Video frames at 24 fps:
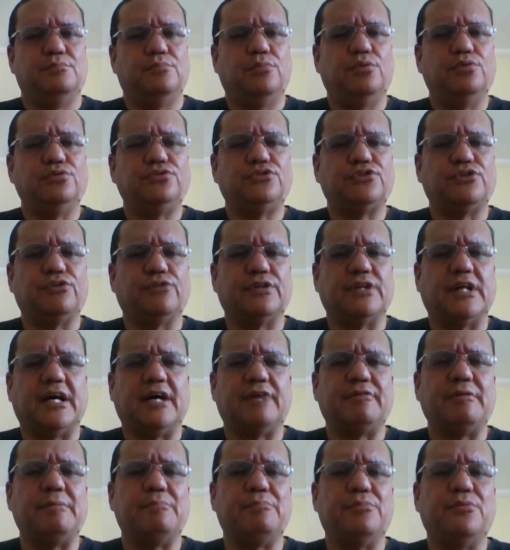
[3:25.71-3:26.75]

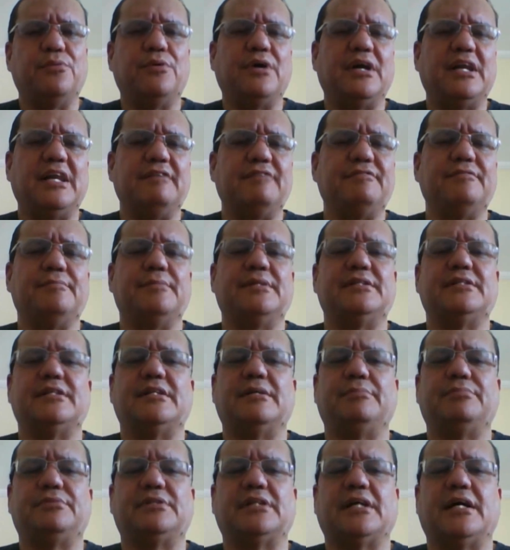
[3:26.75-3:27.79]
Bolsonaro empurra levemente a
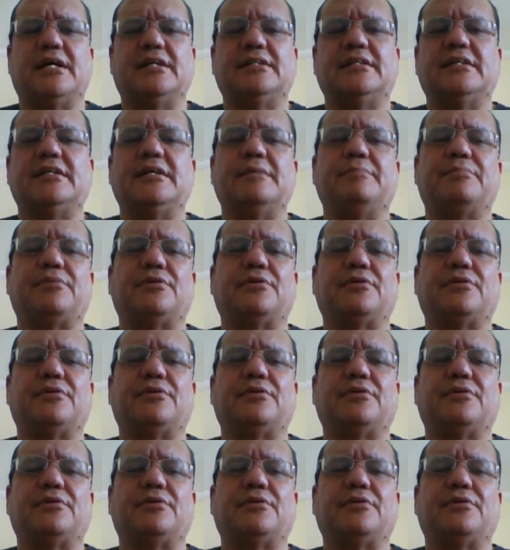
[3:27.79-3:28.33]
deputada que